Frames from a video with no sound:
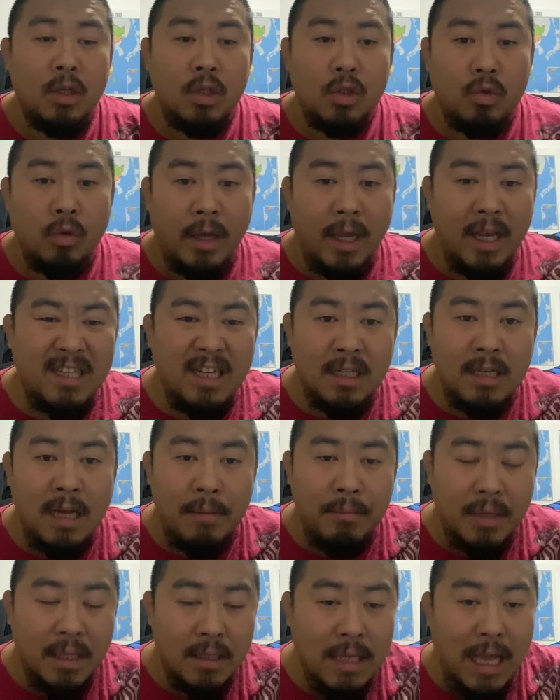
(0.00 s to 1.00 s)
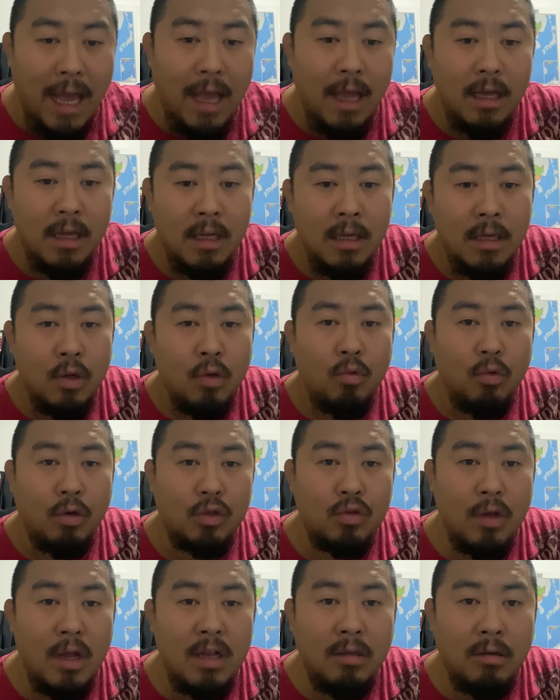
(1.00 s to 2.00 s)
所以这场比赛，我
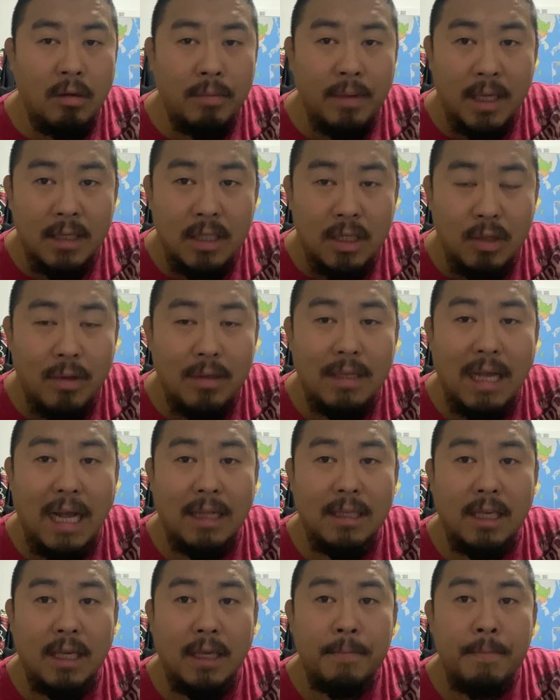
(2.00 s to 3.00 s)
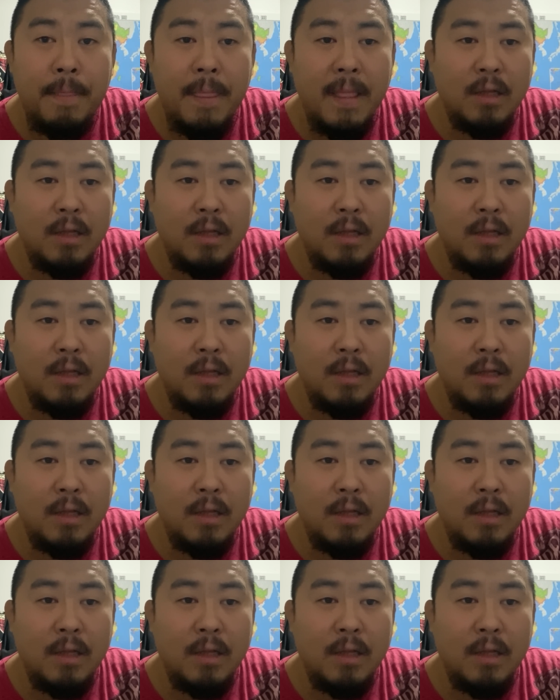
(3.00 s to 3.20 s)
虽然特别喜欢大地。